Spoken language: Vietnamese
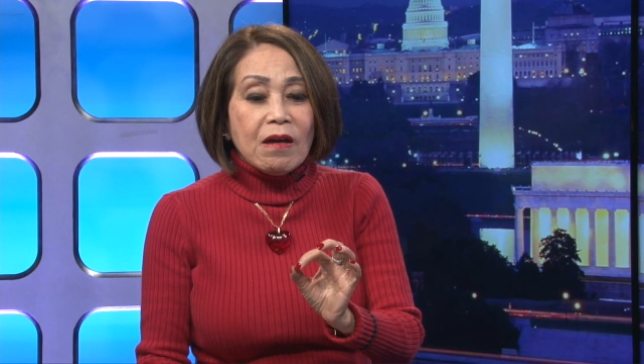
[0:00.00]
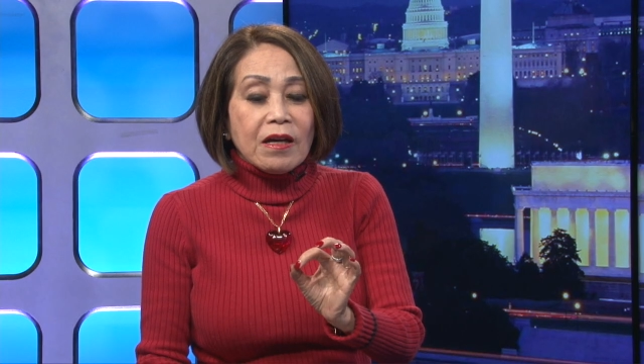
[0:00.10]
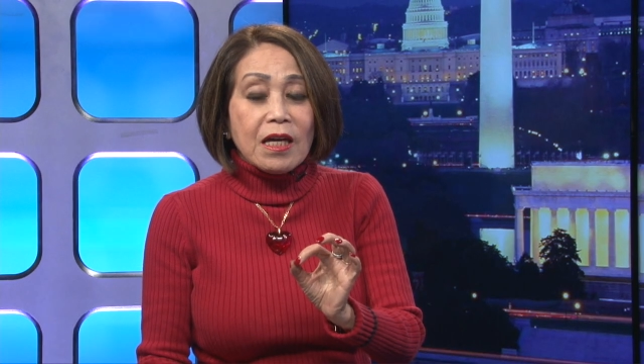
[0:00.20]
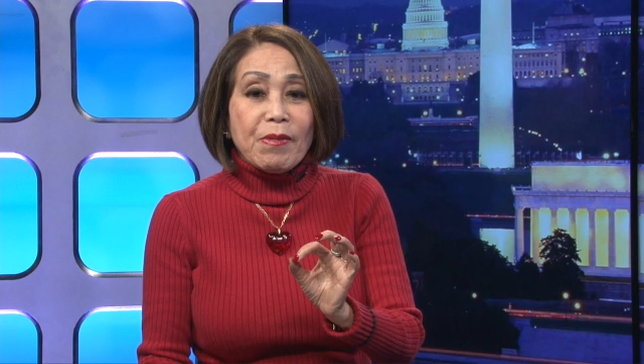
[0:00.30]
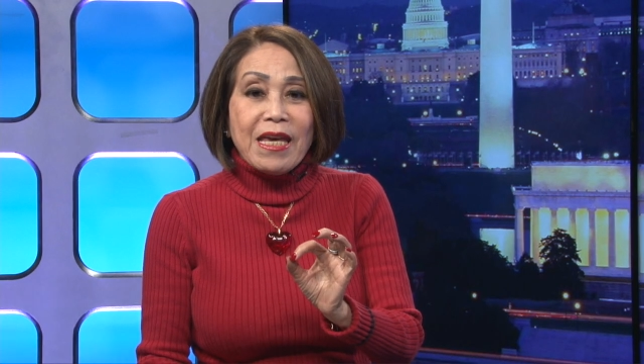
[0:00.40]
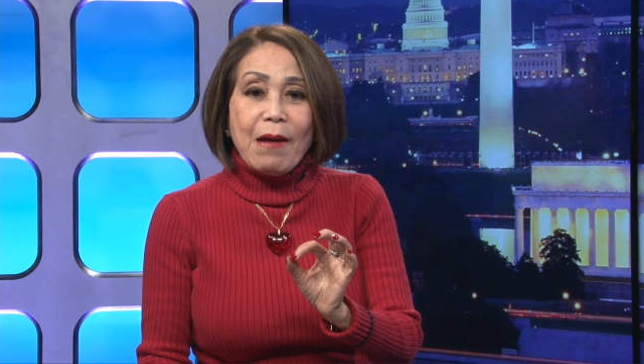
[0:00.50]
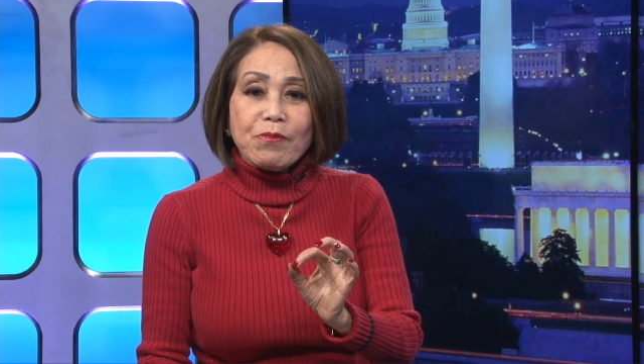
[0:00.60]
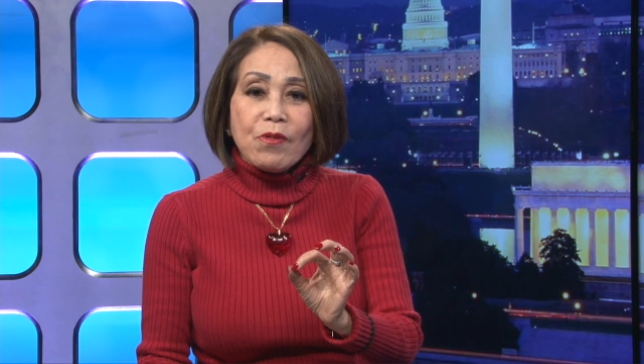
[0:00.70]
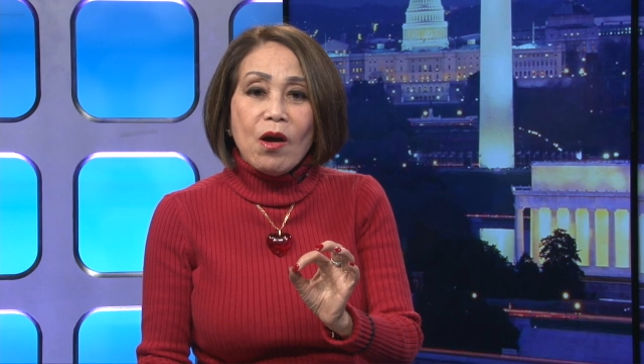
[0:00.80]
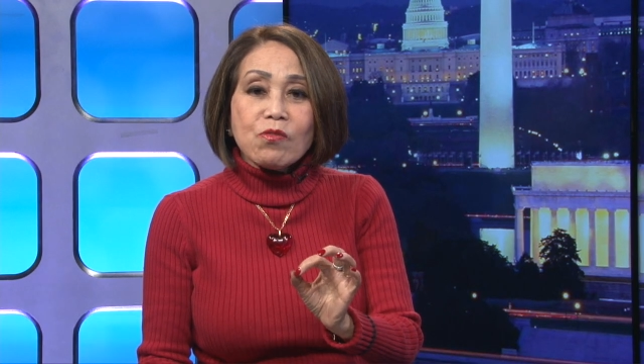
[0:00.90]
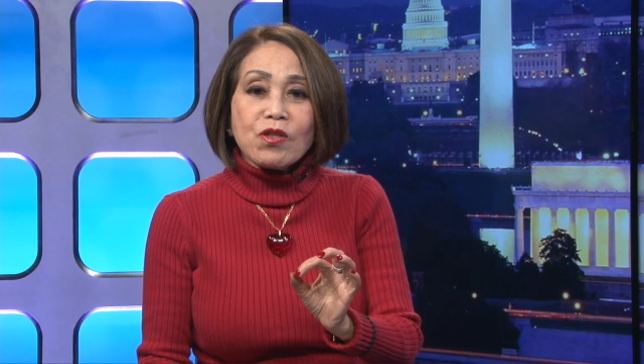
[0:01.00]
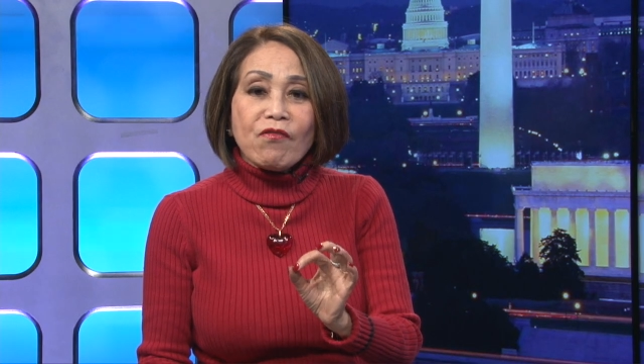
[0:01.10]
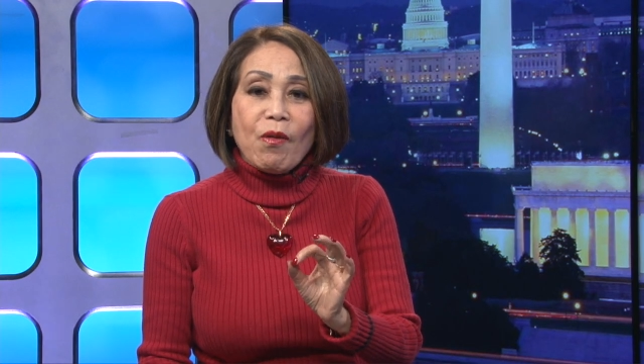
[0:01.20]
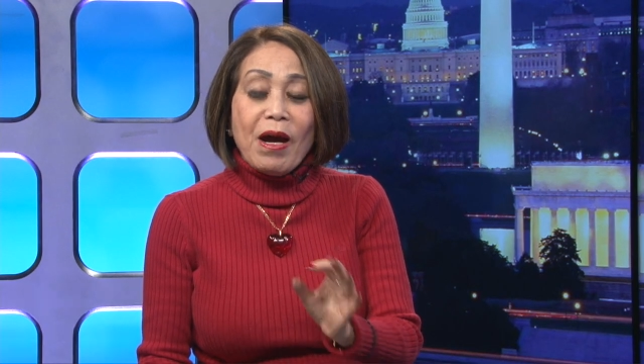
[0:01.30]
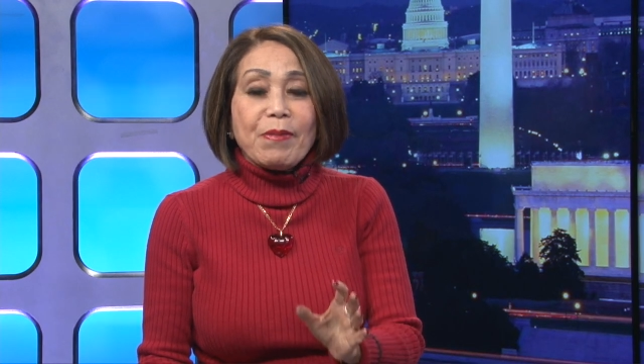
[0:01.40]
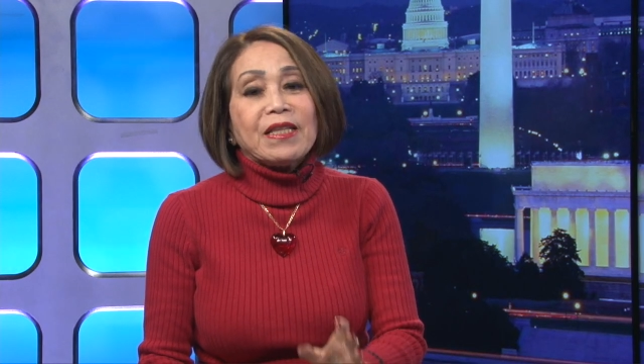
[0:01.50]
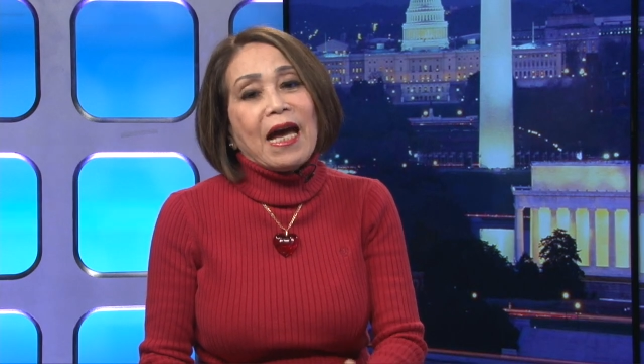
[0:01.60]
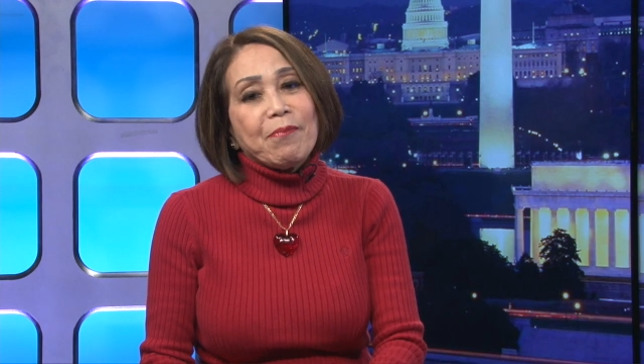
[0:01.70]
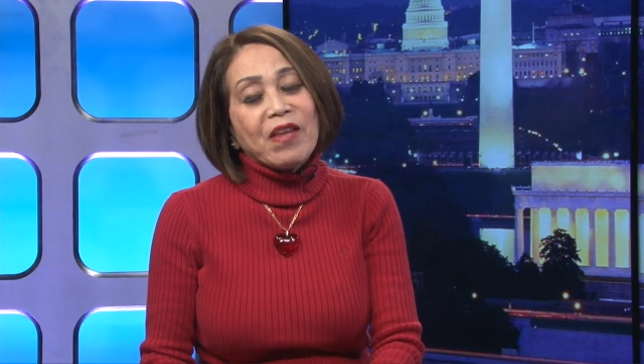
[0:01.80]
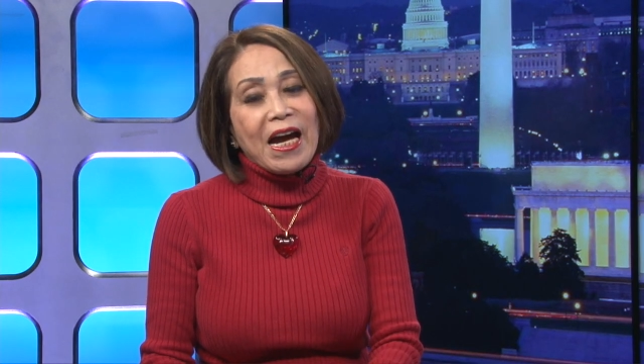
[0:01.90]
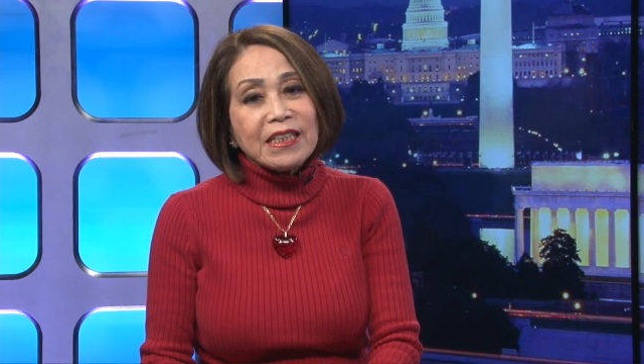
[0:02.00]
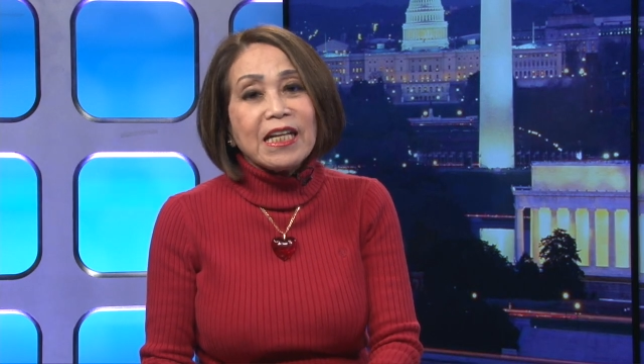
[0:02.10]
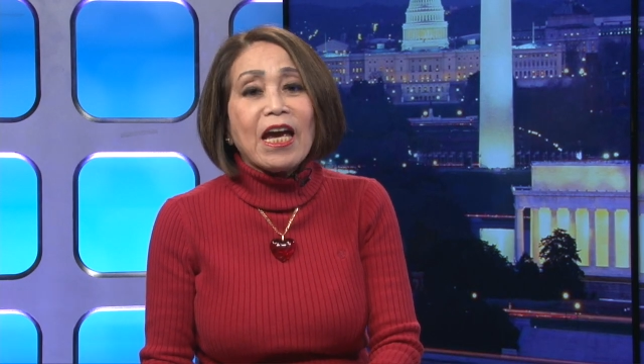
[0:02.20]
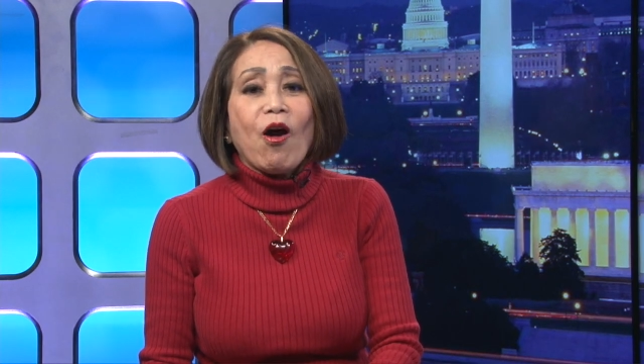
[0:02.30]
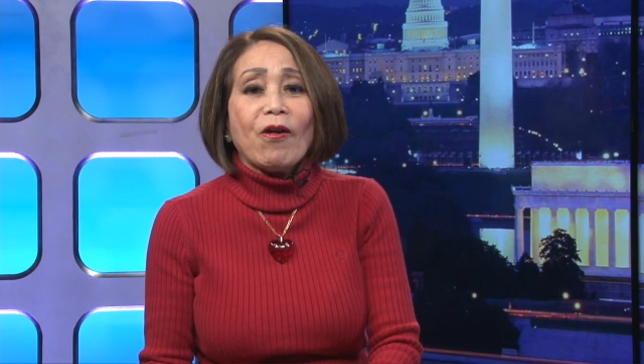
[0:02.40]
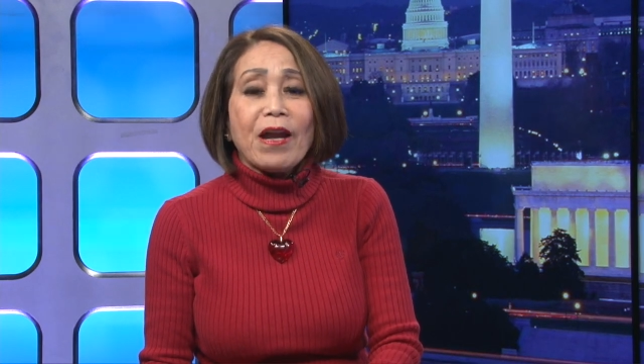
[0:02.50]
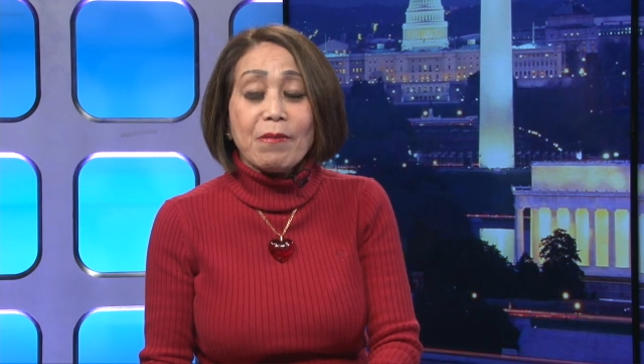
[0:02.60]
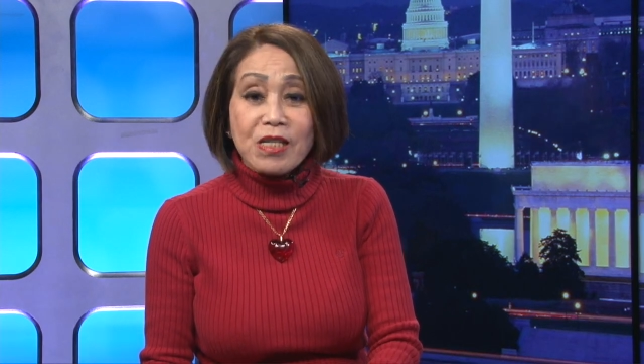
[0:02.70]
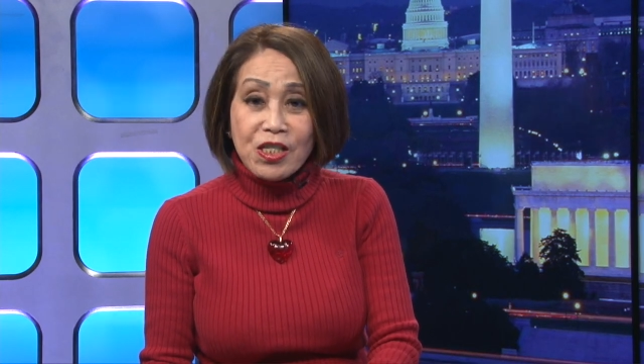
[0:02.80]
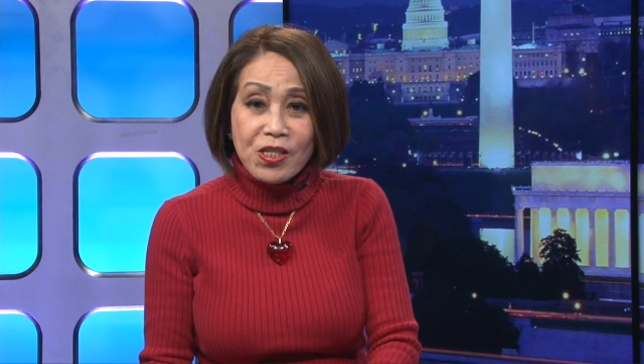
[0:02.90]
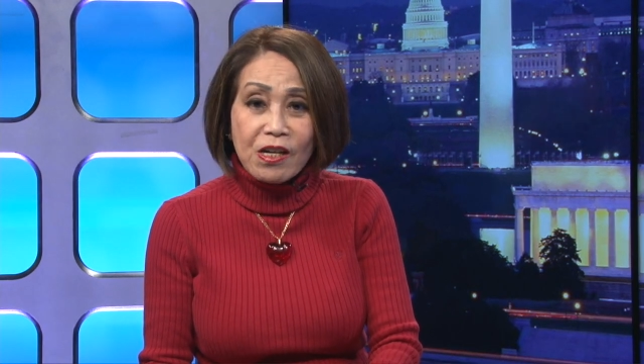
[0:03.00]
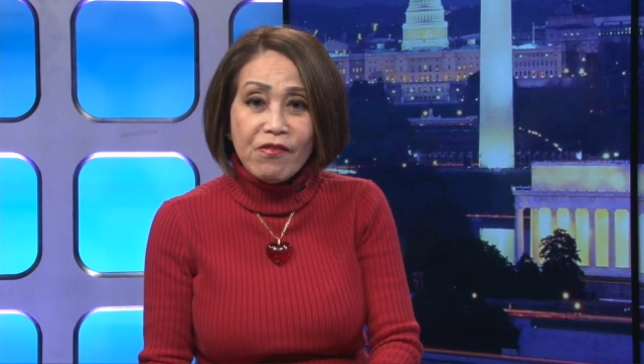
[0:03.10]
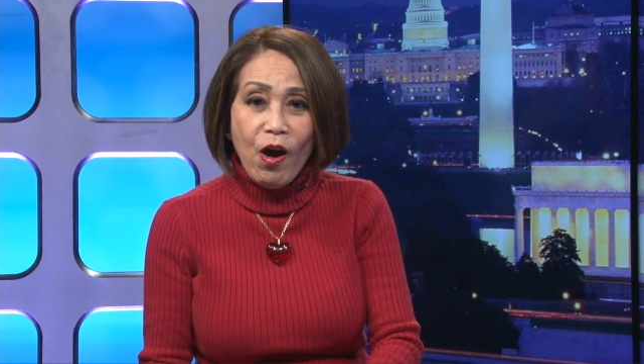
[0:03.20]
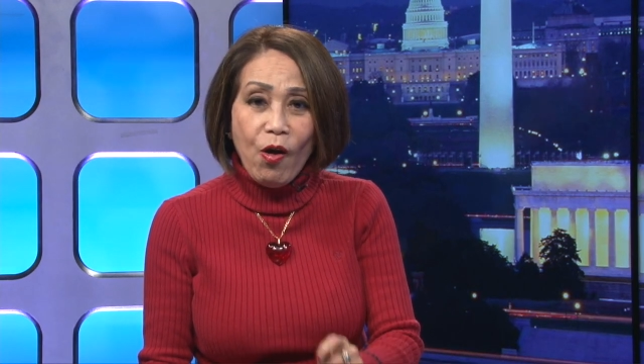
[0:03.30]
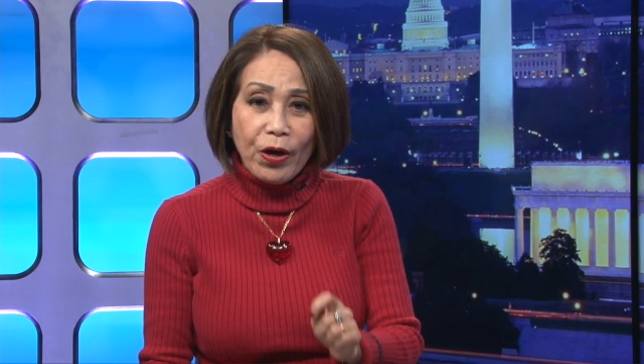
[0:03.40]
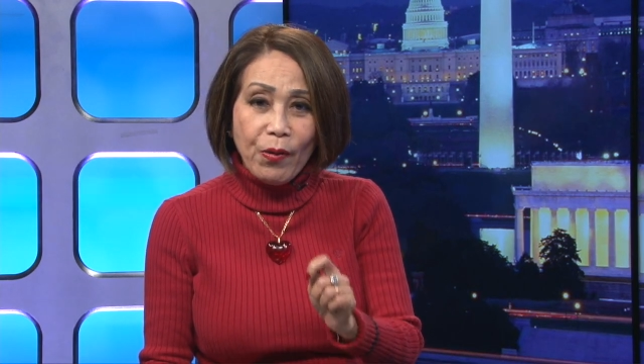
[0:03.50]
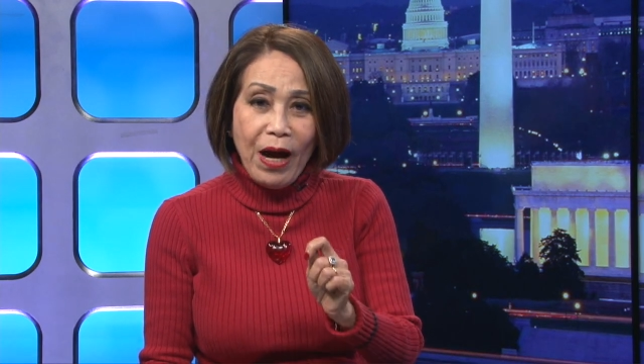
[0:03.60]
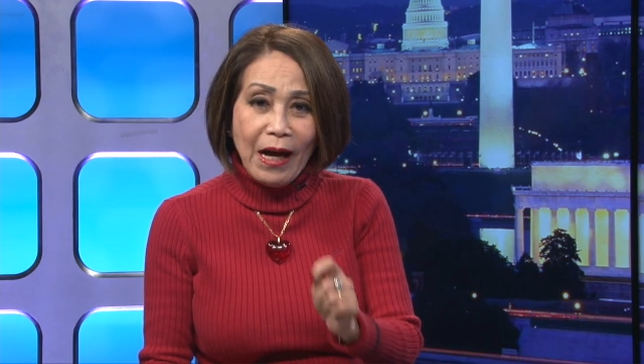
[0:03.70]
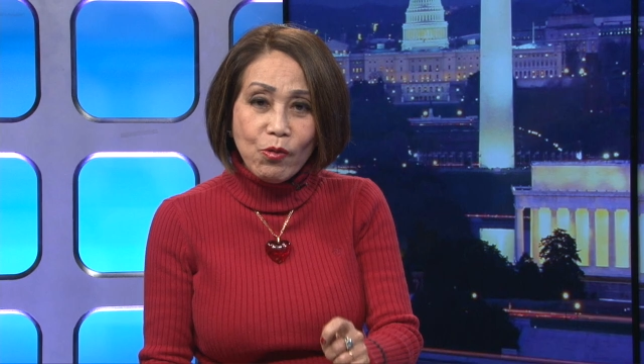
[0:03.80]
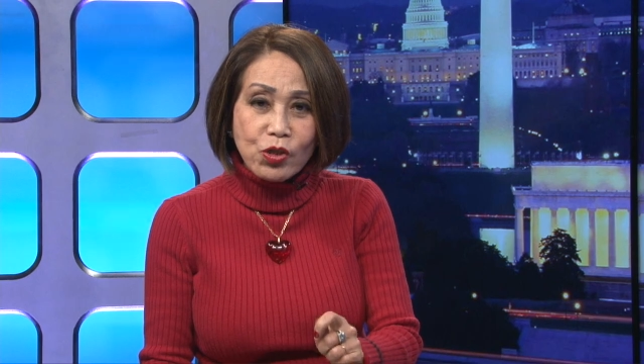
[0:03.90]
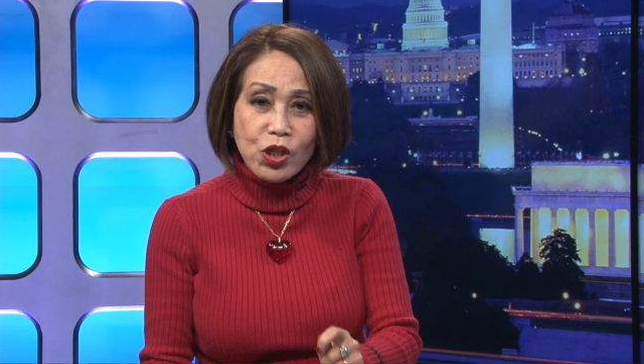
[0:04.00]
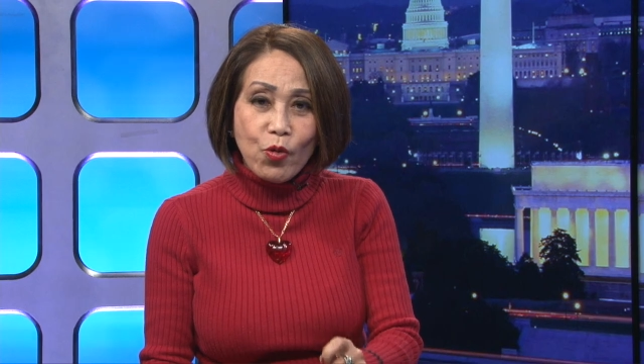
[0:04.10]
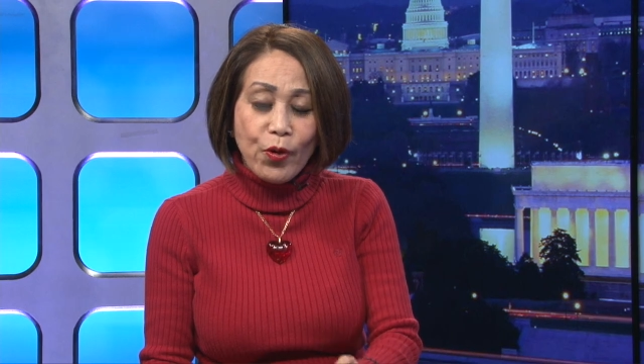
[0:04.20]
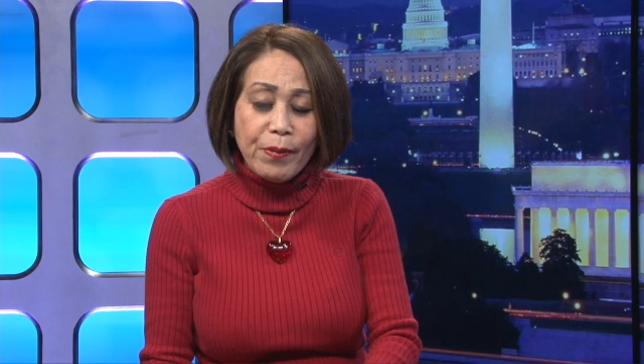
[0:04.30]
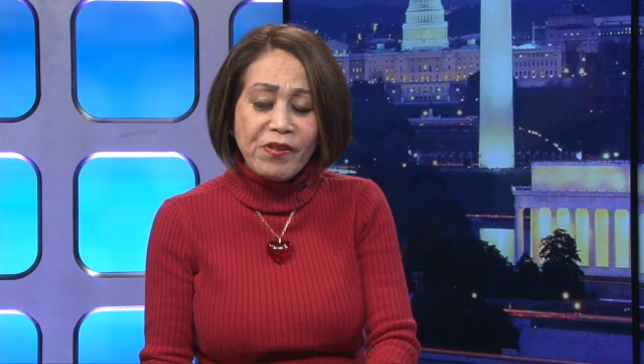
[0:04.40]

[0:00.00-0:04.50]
khi mà giam ông trong vòng 28 tháng thì họ đem ra xử và họ kêu án luật sư Nguyễn